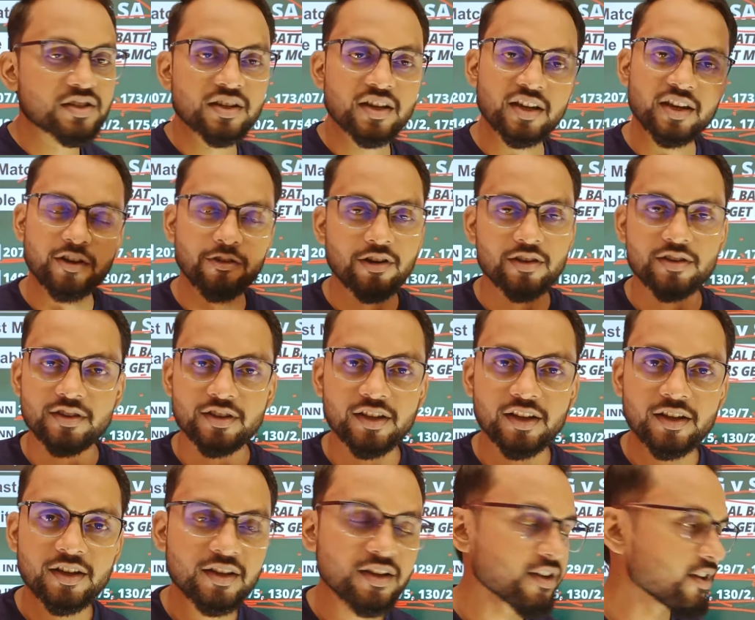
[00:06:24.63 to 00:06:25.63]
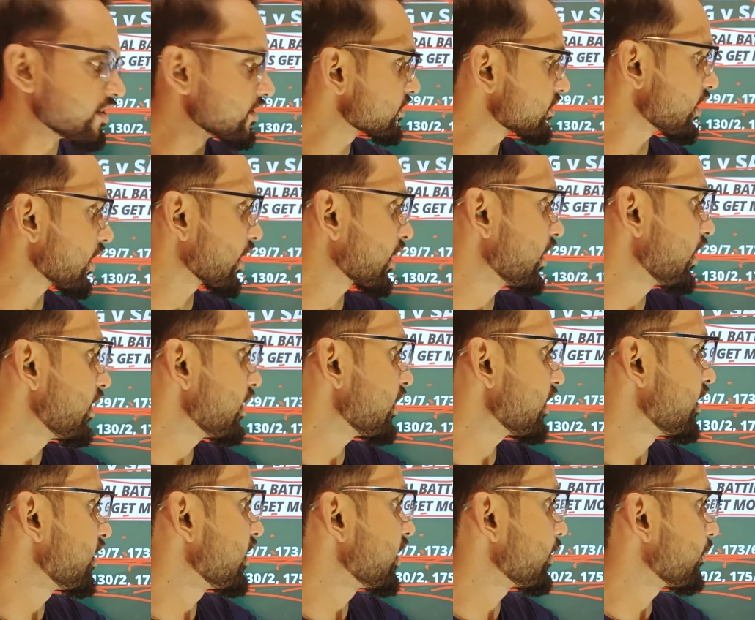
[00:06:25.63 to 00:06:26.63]
फर्स्ट इनिंग वाला जीता सेकेंड
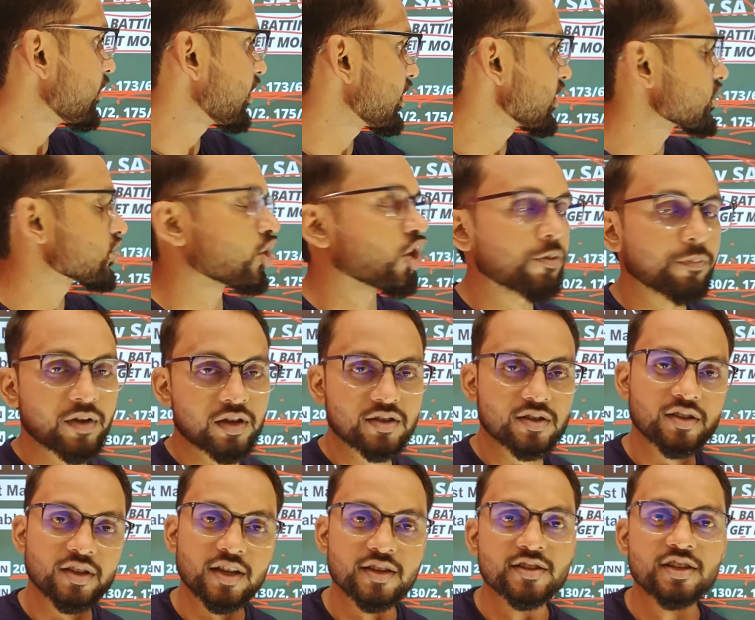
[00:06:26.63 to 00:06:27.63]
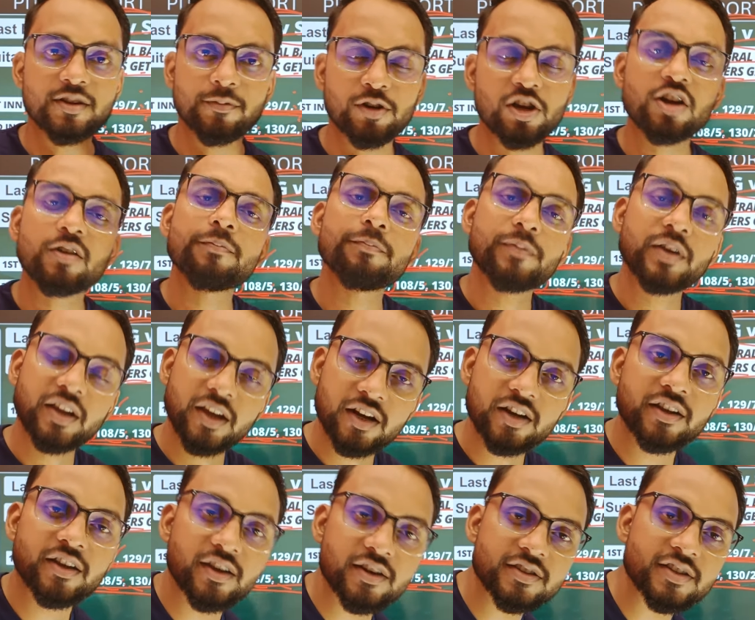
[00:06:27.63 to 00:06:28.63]
इनिंग वाला छः मैच जीता इसलिए बोला कि
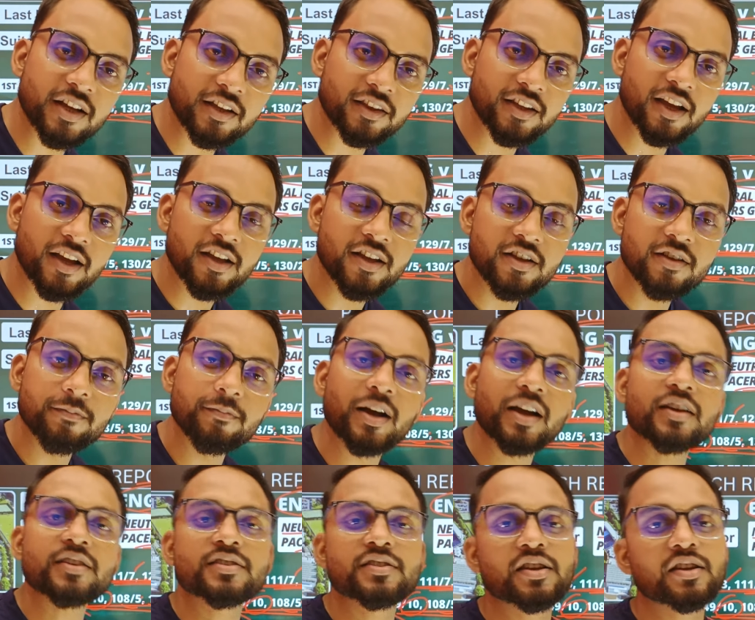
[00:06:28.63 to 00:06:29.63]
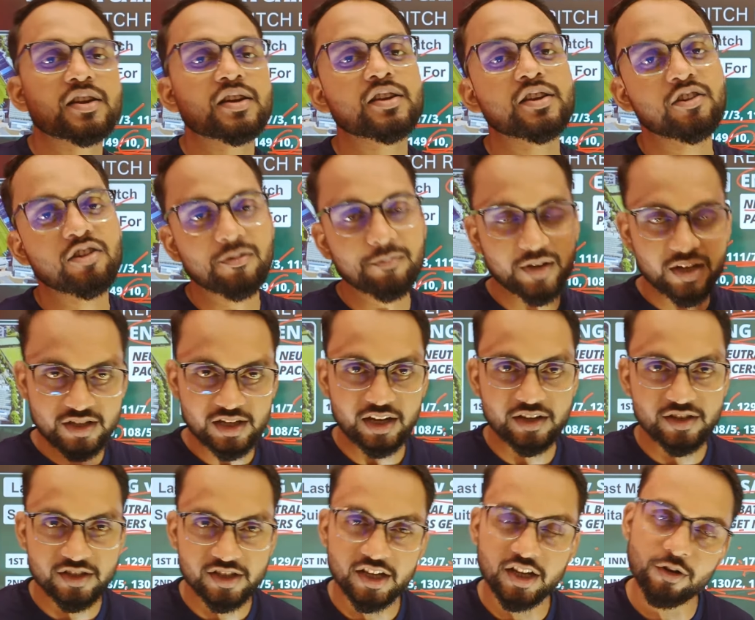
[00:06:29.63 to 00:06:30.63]
विकेट गिर सकता है बाकी सेकेंड इनिंग में मैच
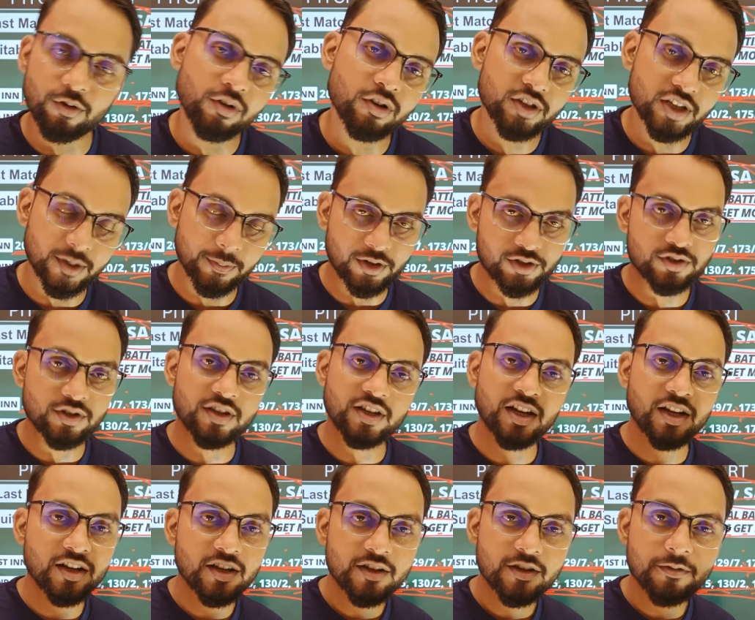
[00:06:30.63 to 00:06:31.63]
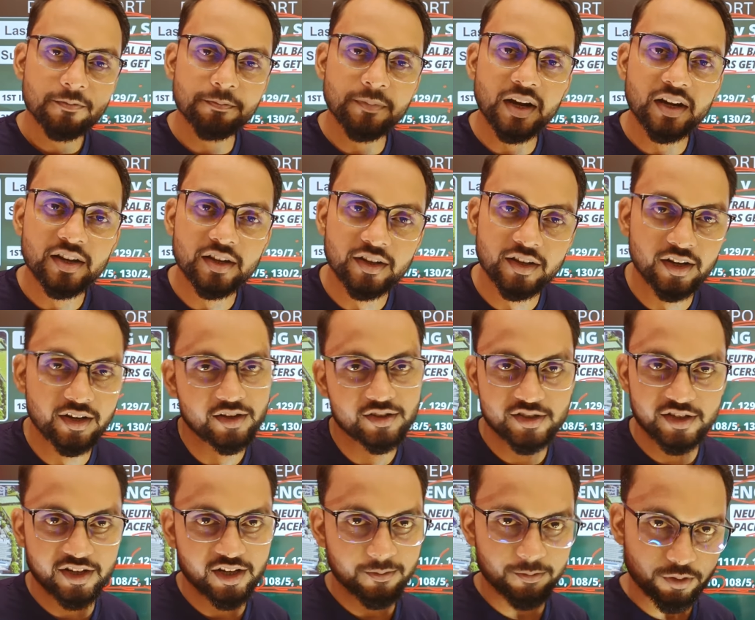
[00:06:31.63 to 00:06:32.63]
आगे जीता है कौन जब ऑस्ट्रेलिया बैटिंग करेगा
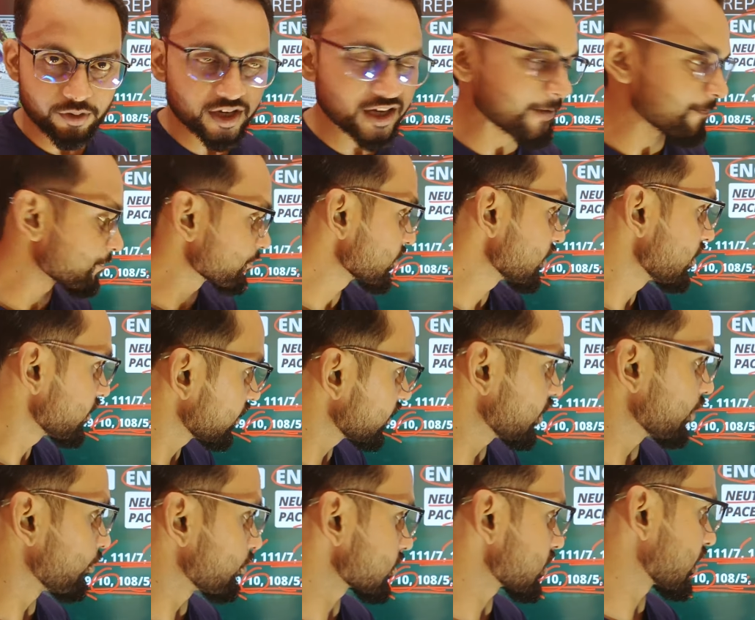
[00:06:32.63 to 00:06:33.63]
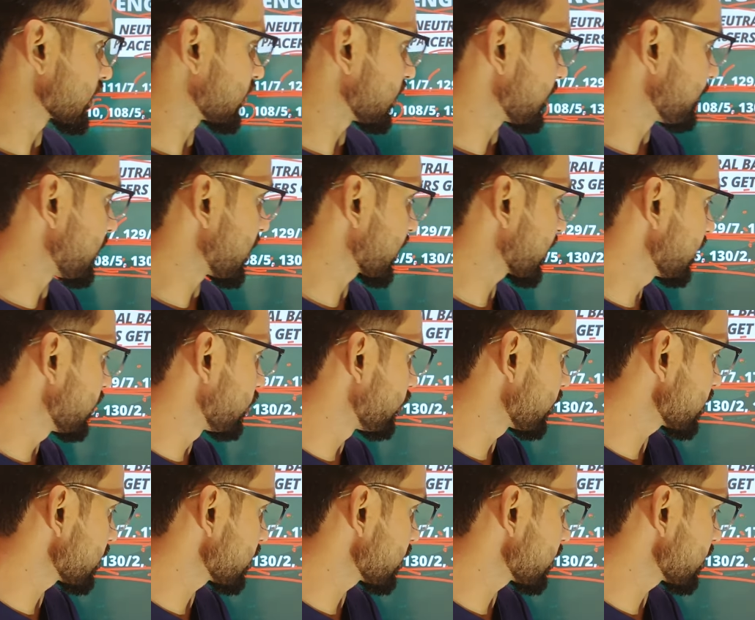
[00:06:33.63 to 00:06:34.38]
सेकेंड में ओके ये हो सकता है बाकी